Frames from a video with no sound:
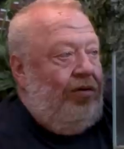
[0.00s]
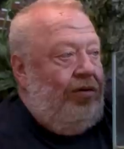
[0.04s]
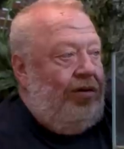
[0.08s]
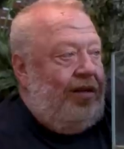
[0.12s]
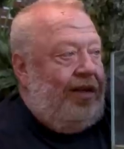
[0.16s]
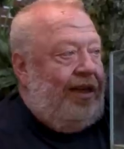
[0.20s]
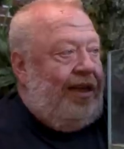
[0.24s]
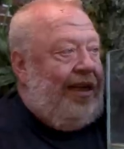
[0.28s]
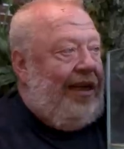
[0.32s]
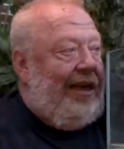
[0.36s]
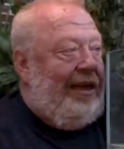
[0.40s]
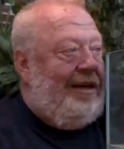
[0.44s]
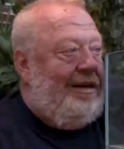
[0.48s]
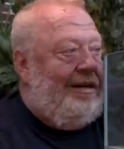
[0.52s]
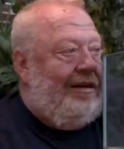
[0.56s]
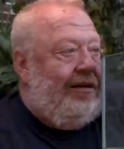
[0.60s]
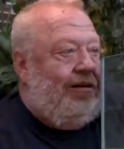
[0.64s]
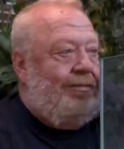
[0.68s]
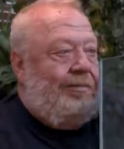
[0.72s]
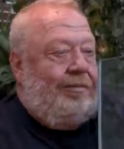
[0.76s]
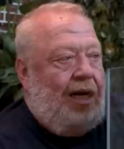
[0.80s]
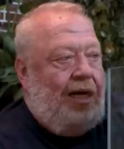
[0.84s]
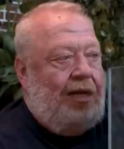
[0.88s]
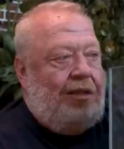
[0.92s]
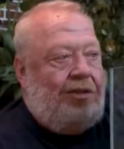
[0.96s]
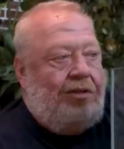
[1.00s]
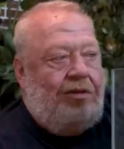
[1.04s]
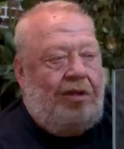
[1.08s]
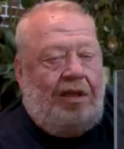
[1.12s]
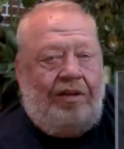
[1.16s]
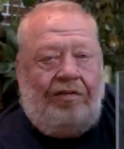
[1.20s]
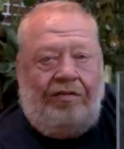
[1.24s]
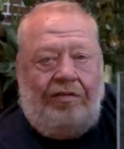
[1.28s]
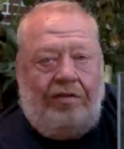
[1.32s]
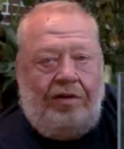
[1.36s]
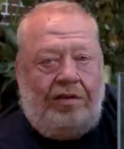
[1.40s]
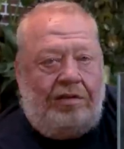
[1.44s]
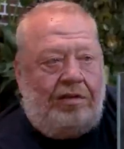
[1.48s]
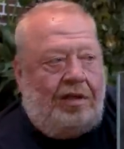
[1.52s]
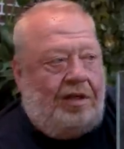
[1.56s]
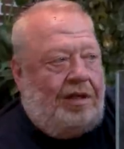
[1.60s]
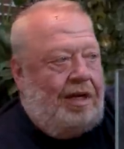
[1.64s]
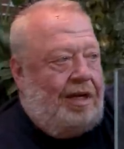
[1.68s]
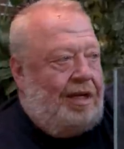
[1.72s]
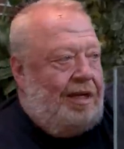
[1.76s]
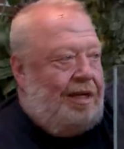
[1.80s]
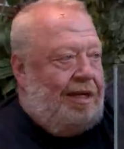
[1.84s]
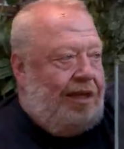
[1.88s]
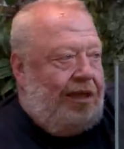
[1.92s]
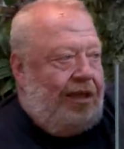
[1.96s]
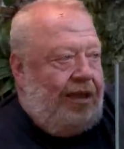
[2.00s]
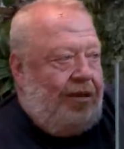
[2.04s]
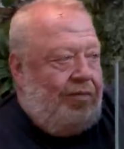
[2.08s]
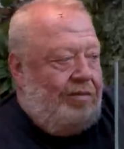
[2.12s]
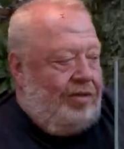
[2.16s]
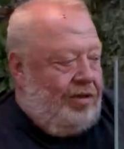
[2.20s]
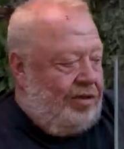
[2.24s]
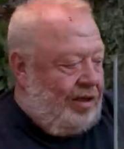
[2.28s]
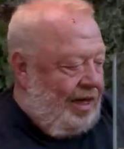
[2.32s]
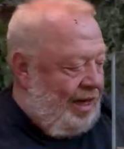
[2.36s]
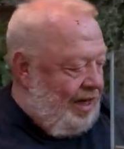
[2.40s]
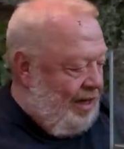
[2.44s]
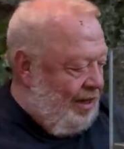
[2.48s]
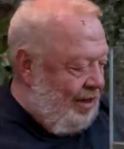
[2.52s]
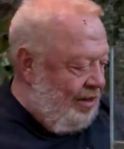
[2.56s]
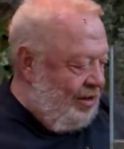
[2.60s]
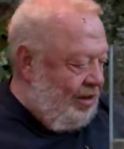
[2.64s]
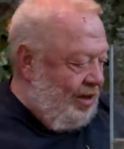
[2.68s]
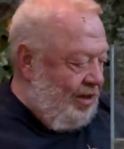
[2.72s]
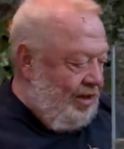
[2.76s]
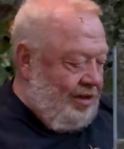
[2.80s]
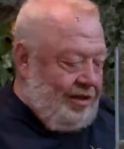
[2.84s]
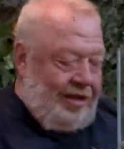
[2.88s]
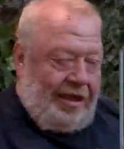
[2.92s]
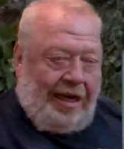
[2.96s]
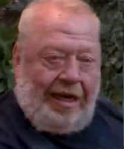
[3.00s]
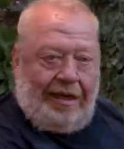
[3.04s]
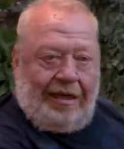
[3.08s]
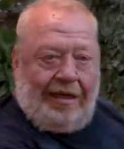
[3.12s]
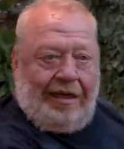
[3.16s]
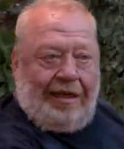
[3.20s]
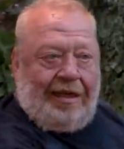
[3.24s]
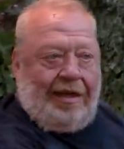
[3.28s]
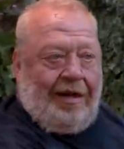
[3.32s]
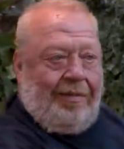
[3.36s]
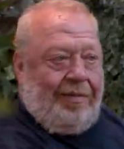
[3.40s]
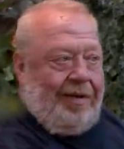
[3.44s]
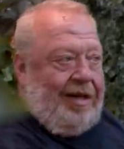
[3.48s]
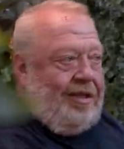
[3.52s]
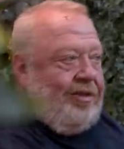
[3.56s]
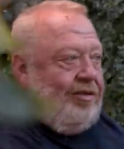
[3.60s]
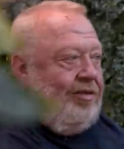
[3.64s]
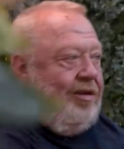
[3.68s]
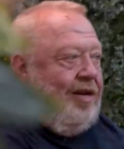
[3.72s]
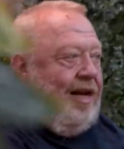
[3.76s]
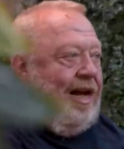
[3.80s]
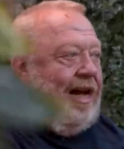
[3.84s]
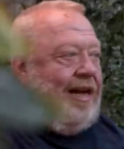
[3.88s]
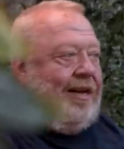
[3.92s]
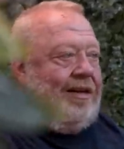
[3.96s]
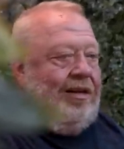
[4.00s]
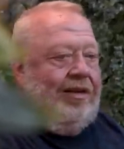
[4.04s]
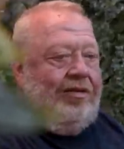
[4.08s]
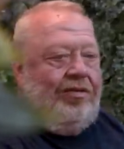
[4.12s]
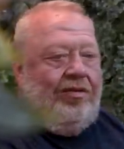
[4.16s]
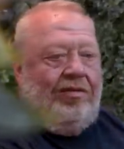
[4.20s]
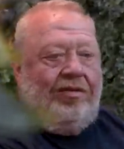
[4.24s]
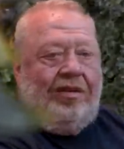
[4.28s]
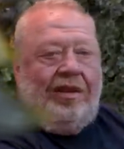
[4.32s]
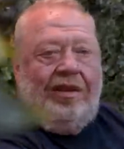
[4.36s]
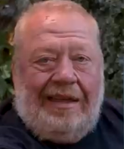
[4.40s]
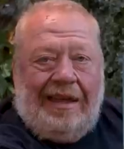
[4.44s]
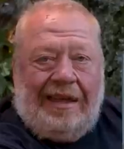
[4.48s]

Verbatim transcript: und Egel, also ich wusste dann nicht. Ich muss ehrlich sagen, ich habe also nachgeguckt.